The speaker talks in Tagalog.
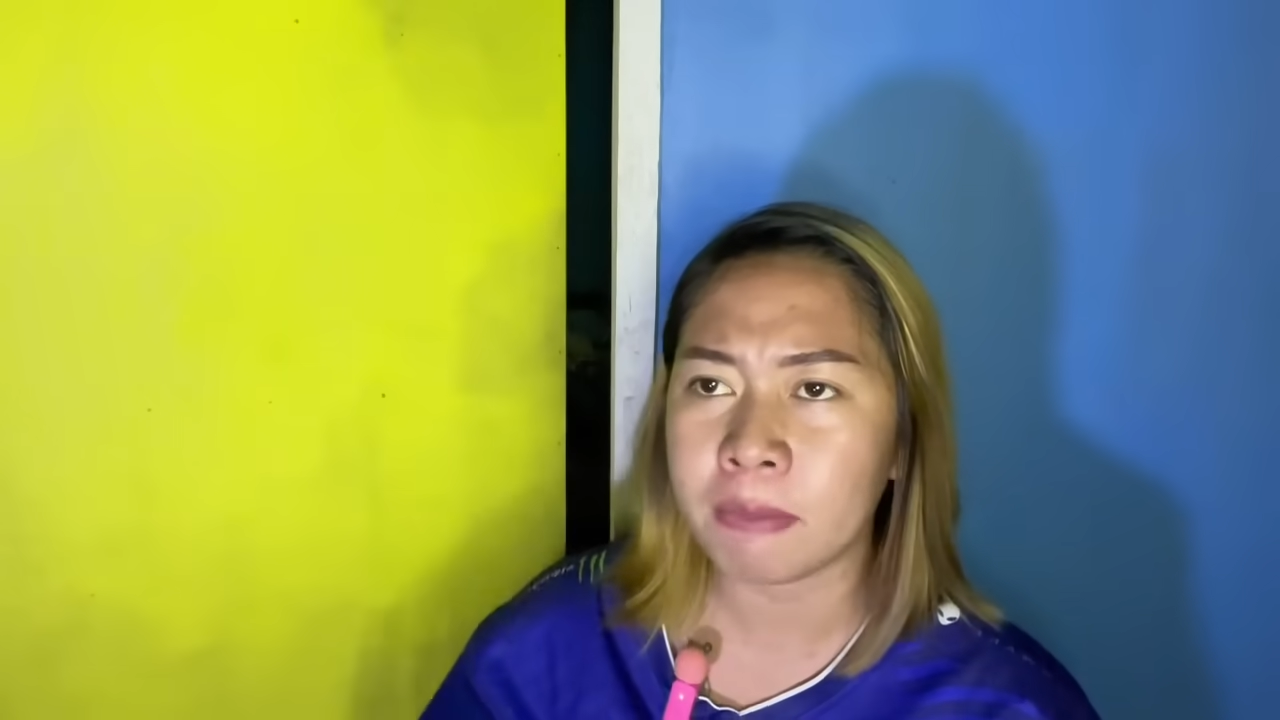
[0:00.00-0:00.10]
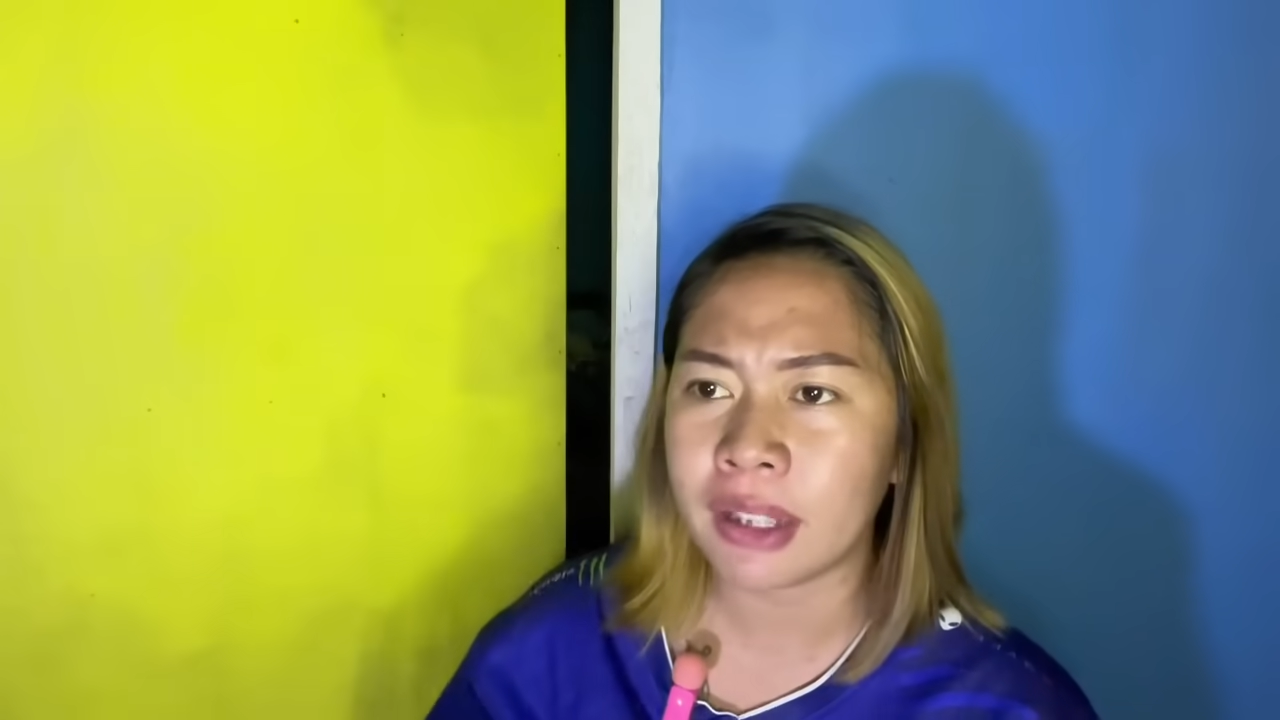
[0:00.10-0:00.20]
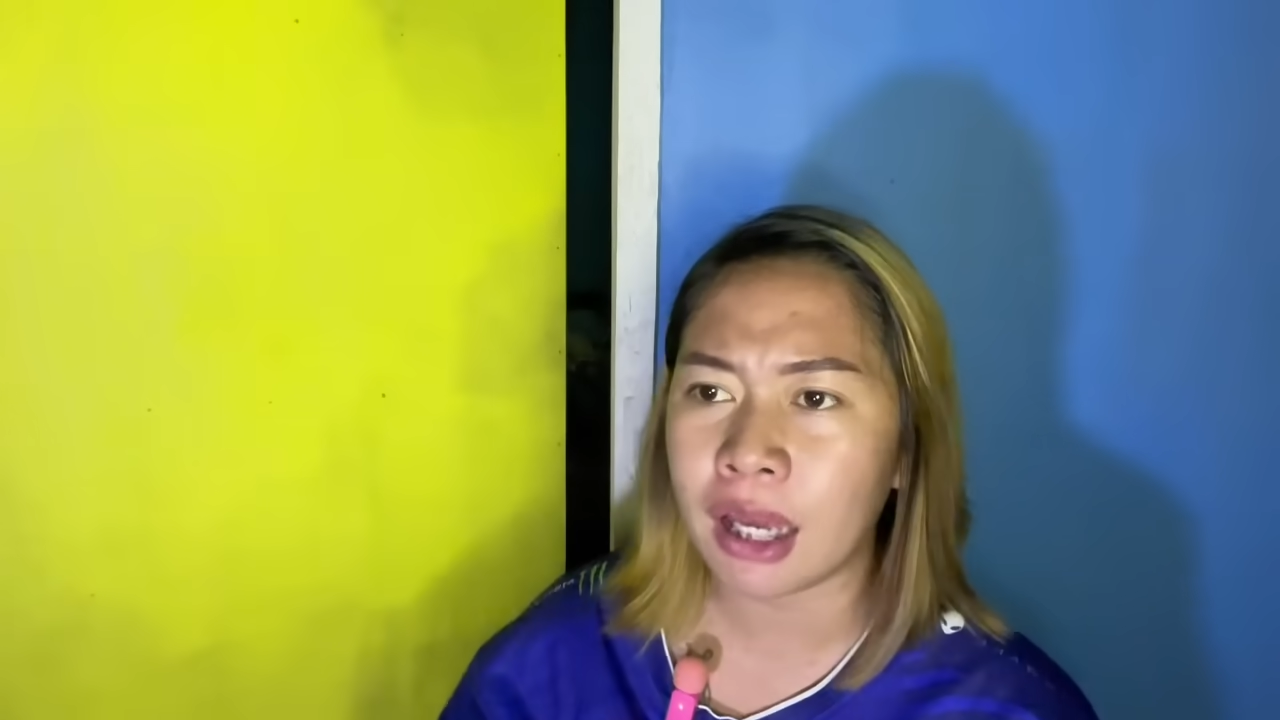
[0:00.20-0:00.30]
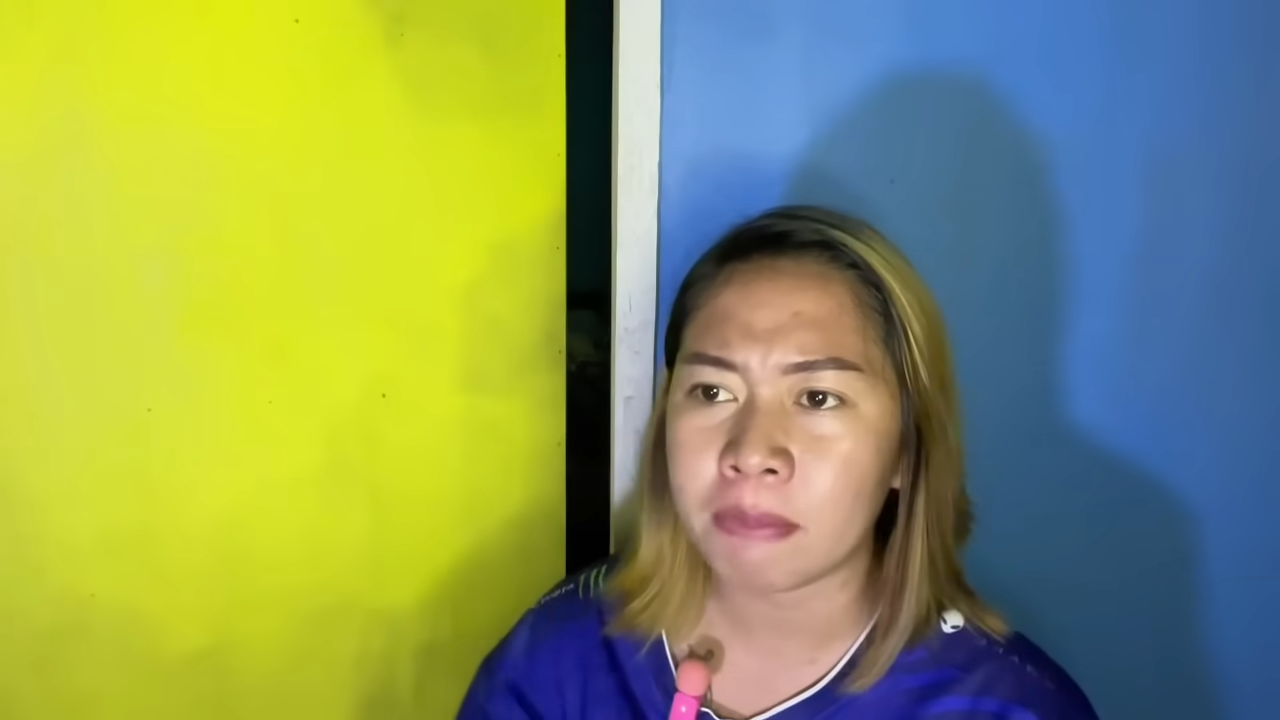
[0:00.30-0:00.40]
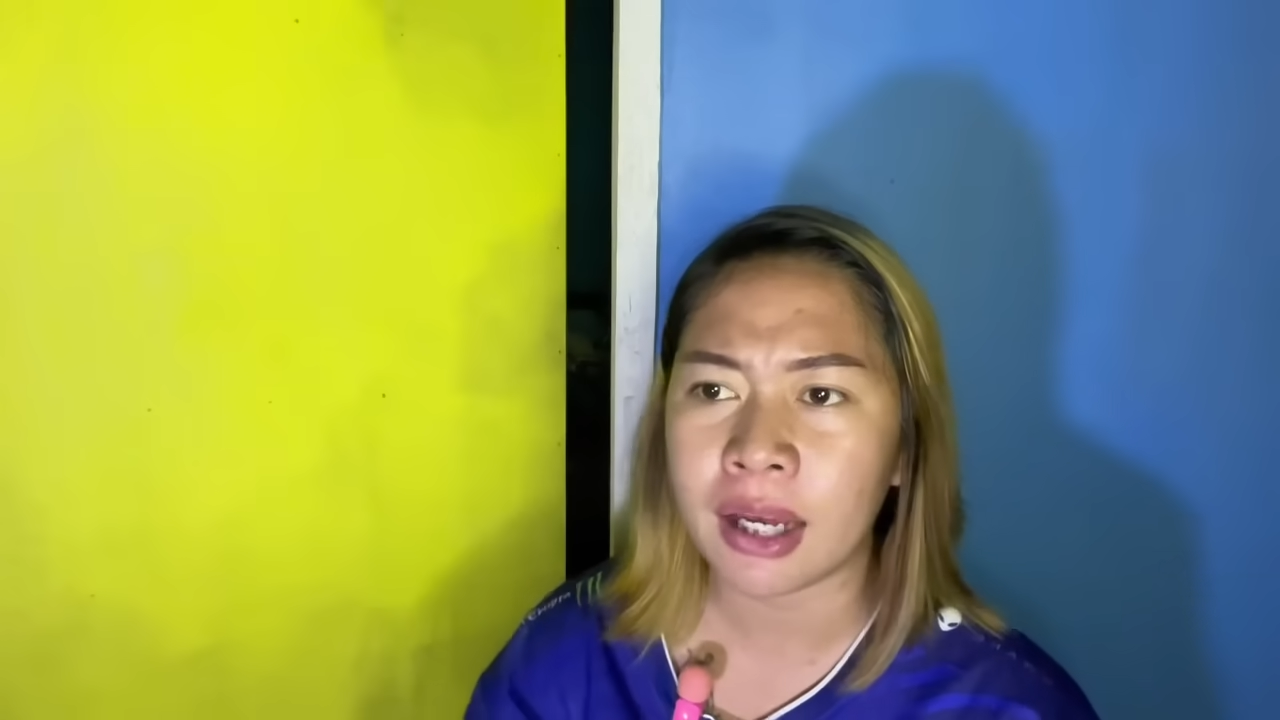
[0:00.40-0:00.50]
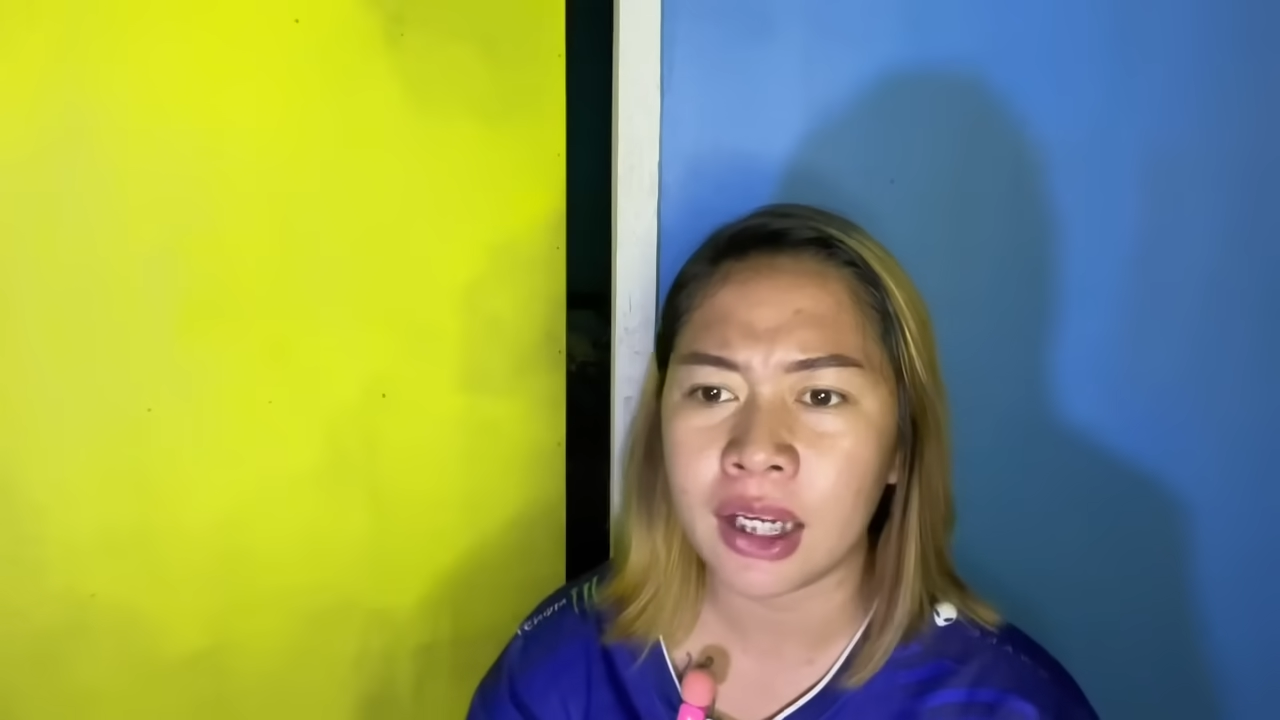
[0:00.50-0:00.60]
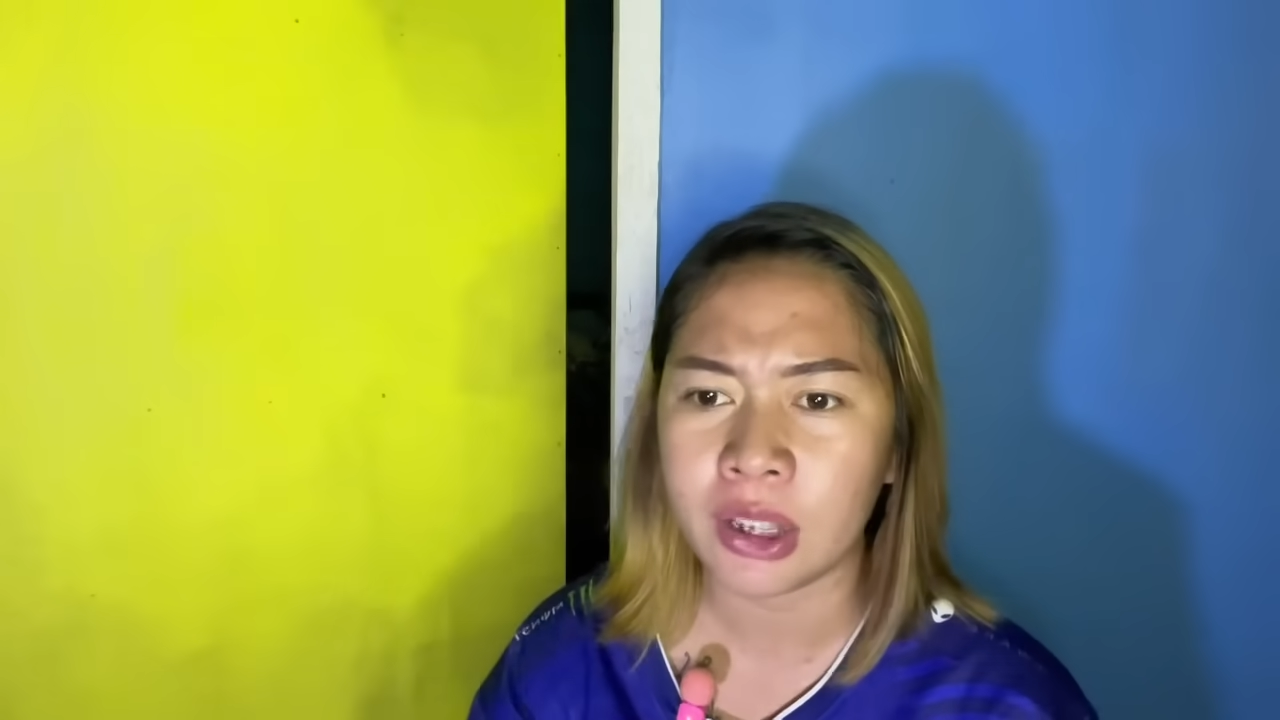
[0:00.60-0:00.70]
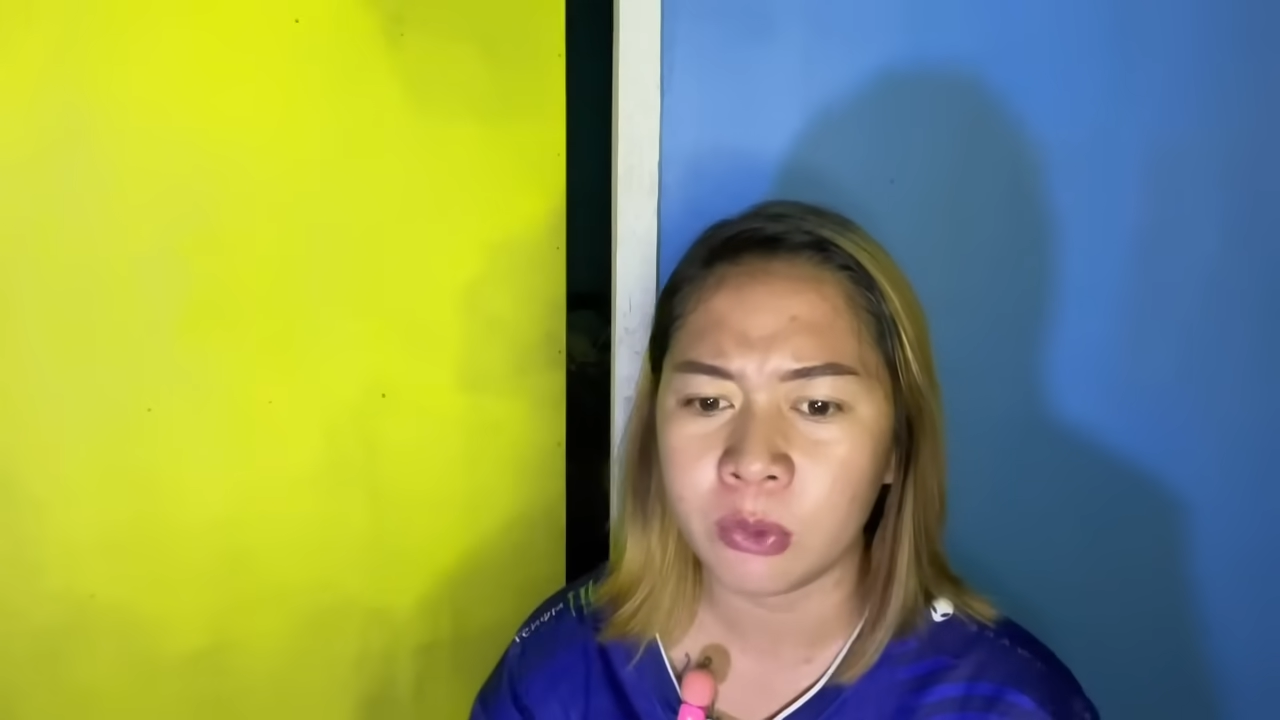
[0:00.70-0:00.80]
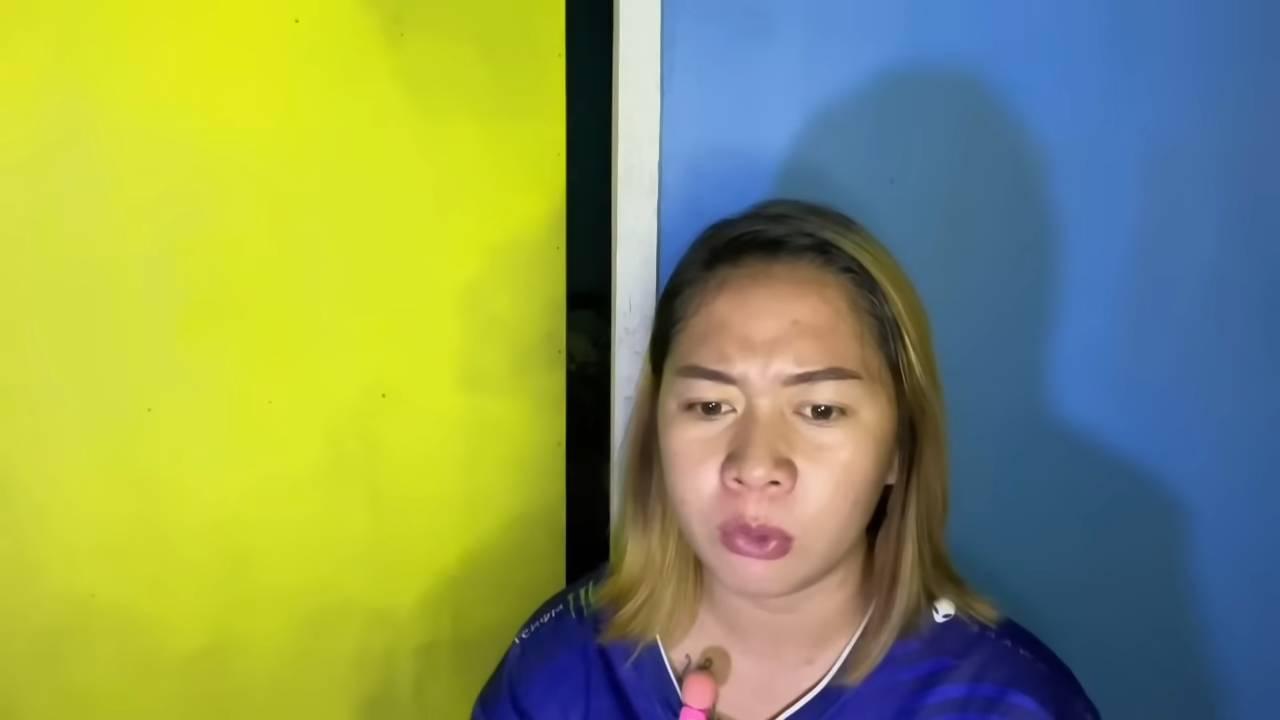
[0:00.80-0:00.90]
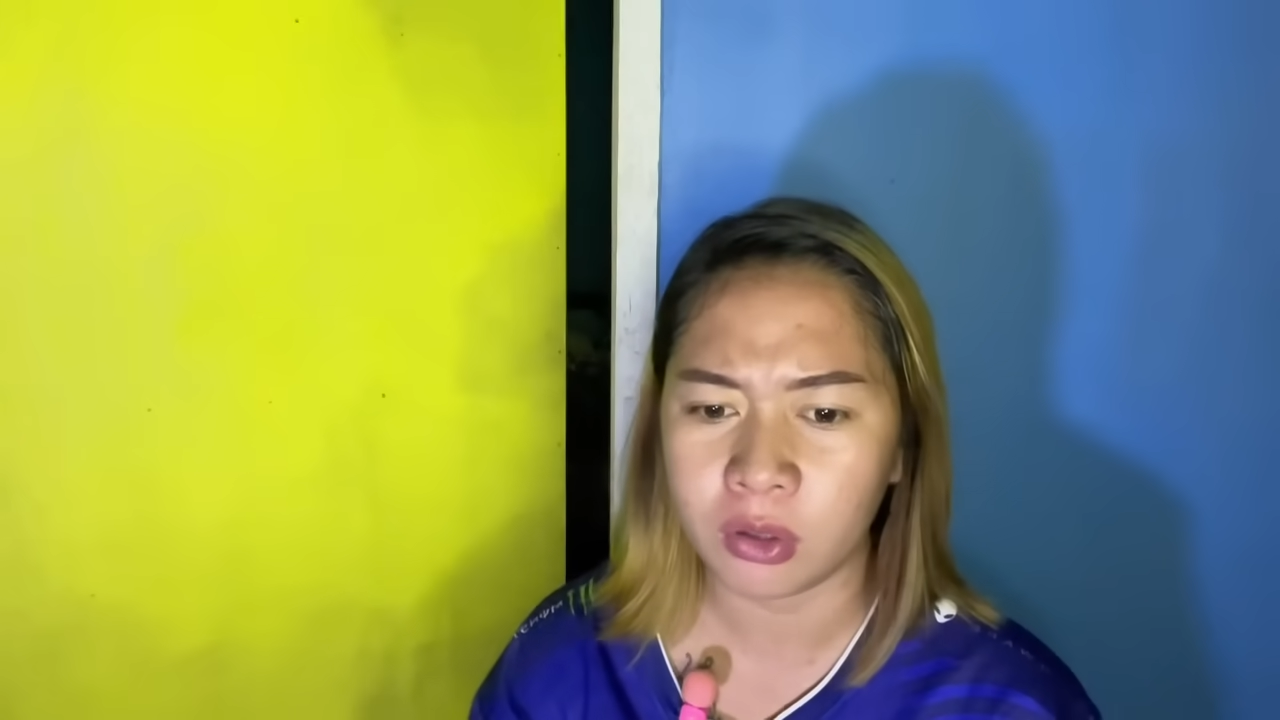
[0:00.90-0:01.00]
minamahal
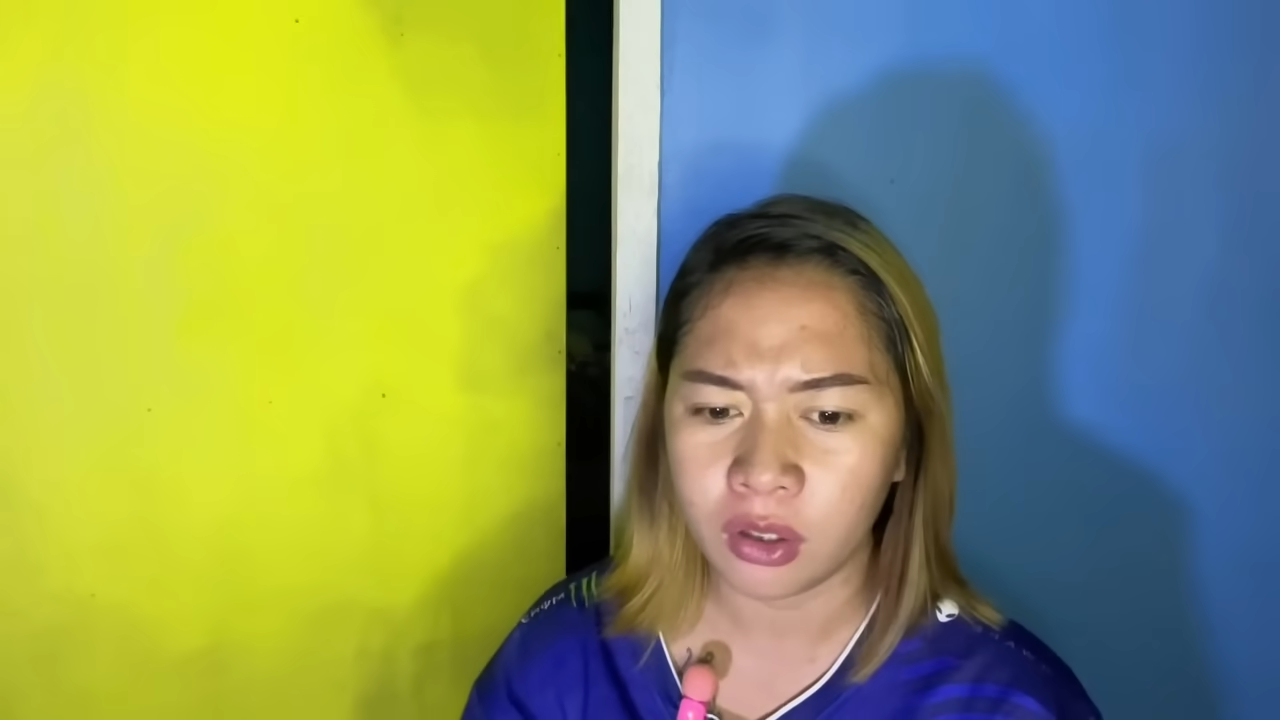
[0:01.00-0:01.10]
yung,